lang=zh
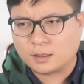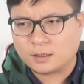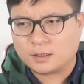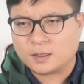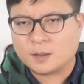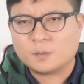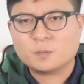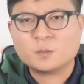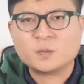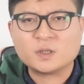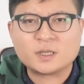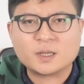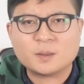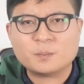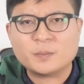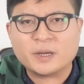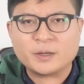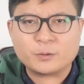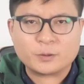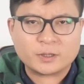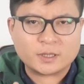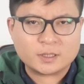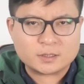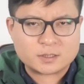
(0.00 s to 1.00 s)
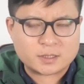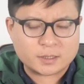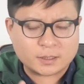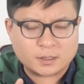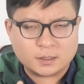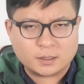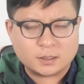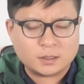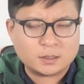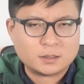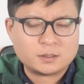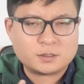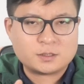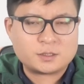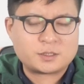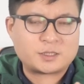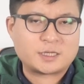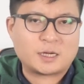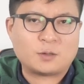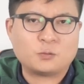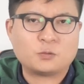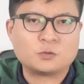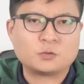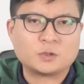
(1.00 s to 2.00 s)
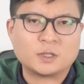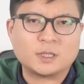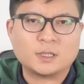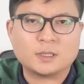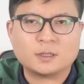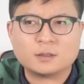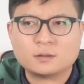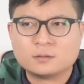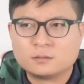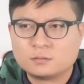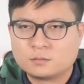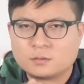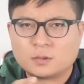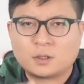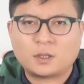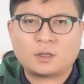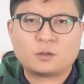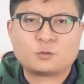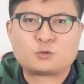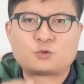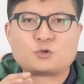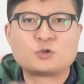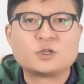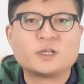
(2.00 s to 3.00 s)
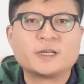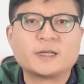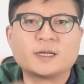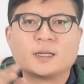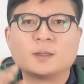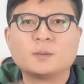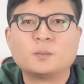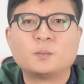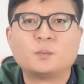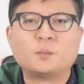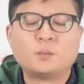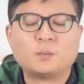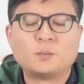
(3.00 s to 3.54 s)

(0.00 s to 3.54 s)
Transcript: 人民币跟美元的这个相互的啊剧烈的